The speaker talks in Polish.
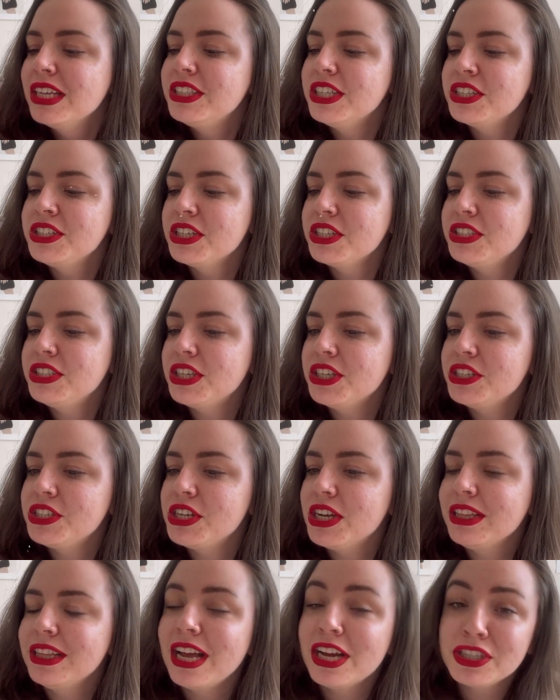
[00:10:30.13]
Cieszę się,
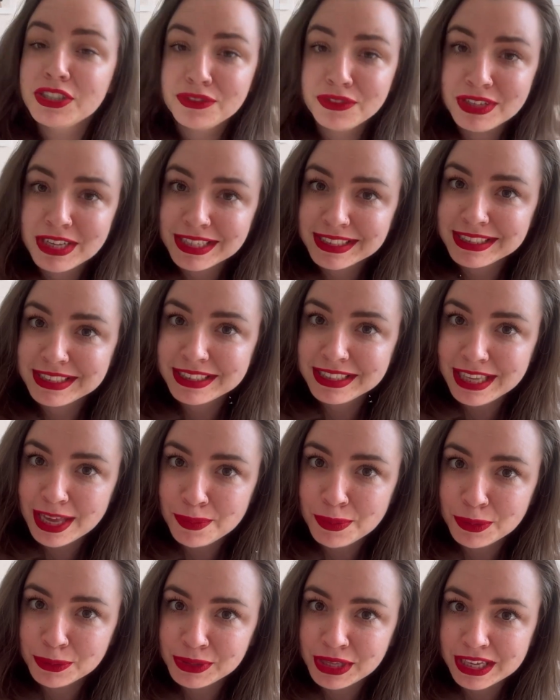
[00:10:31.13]
że nasz wyjazd
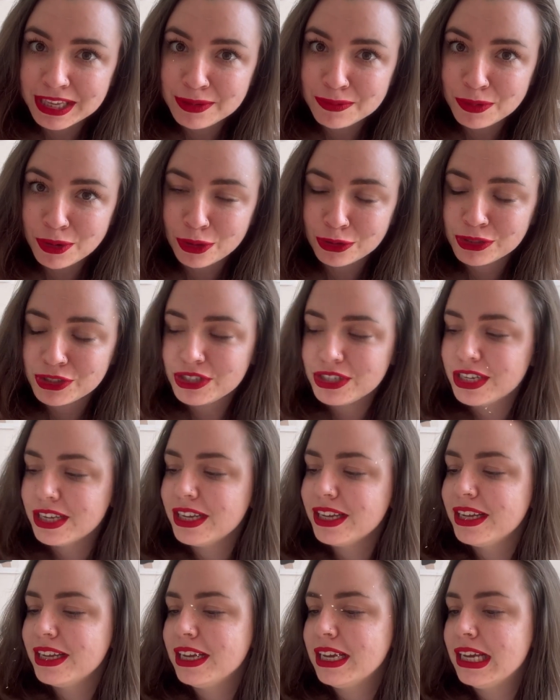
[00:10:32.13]
nie był taki
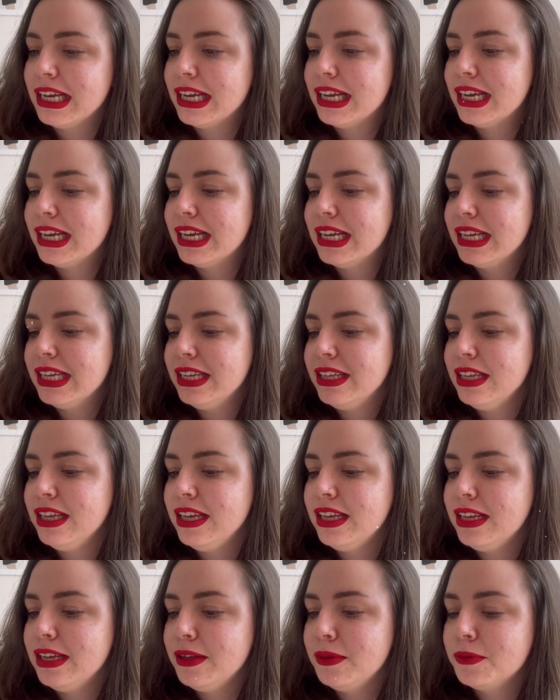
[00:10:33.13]
mroczny
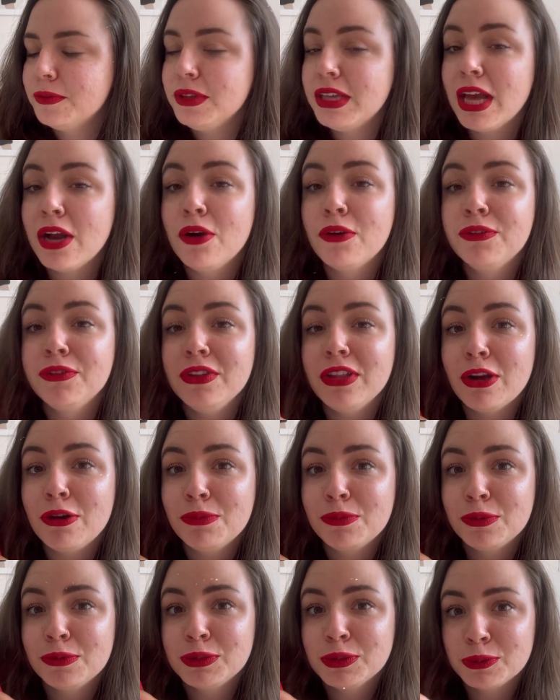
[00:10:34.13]
i jego
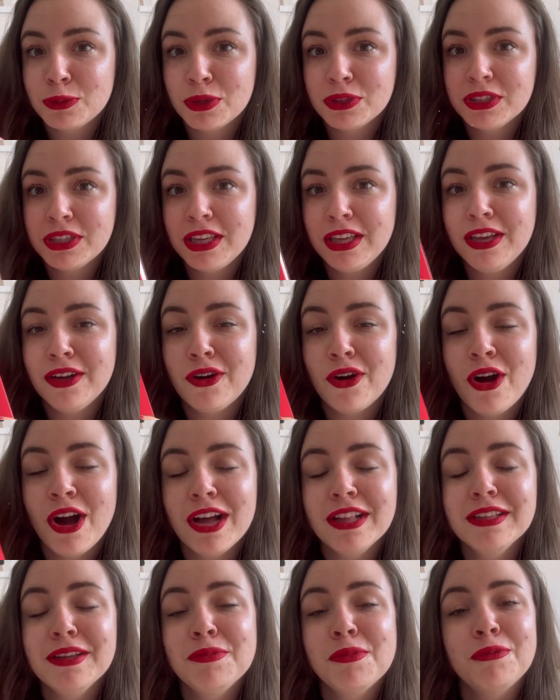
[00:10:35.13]
finał był słodki i
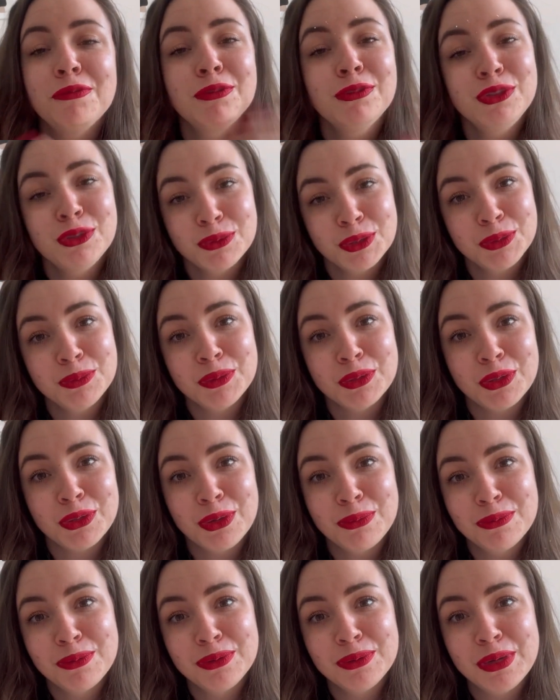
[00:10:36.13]
kochany, bo wróciłyśmy do
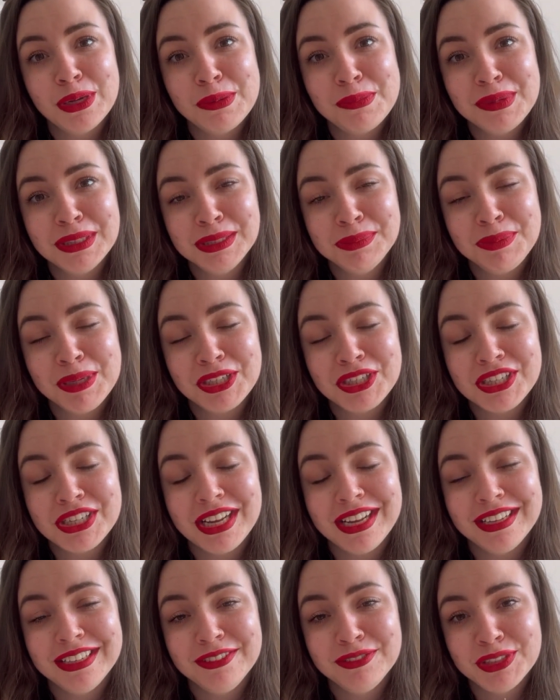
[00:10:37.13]
domu
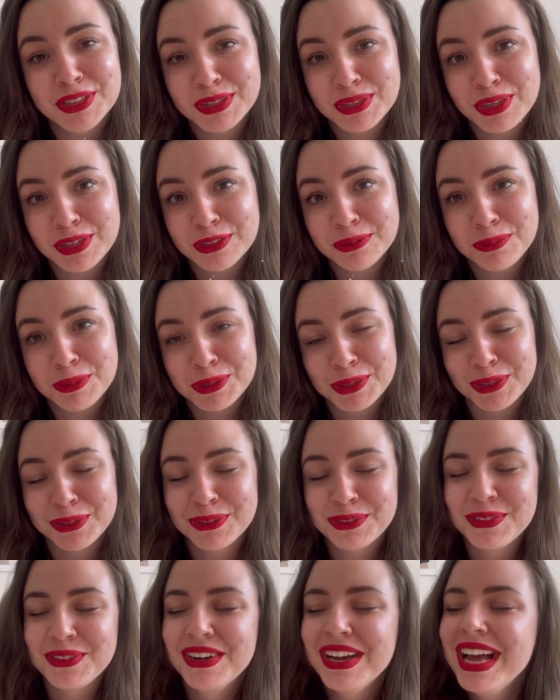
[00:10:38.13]
bezpieczne i wszystko jest w
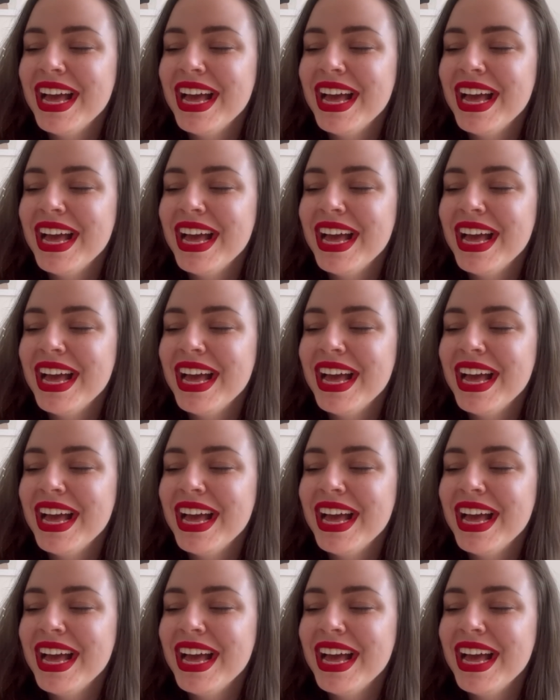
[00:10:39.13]
porządku.